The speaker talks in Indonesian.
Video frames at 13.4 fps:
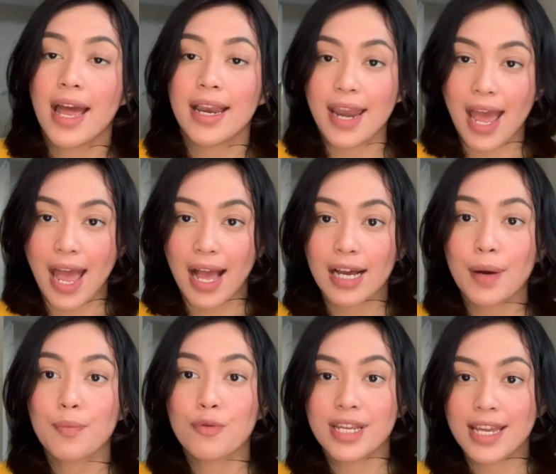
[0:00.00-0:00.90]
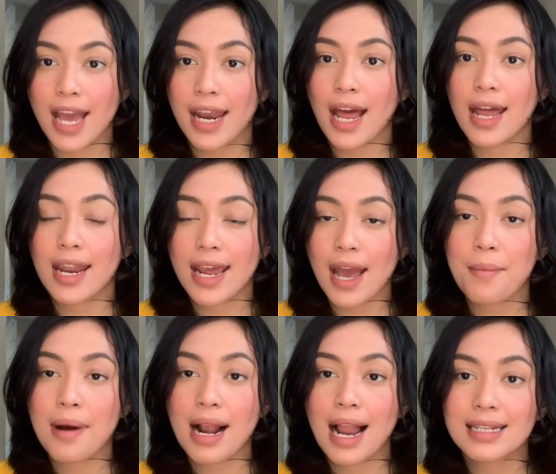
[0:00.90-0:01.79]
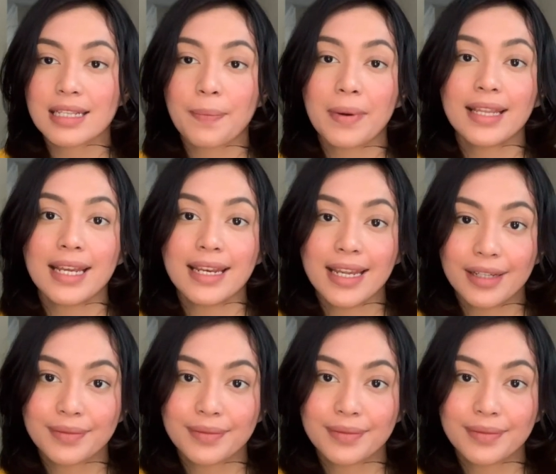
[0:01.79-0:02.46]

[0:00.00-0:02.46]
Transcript: Nah, kemudian ada yang balas seperti ini.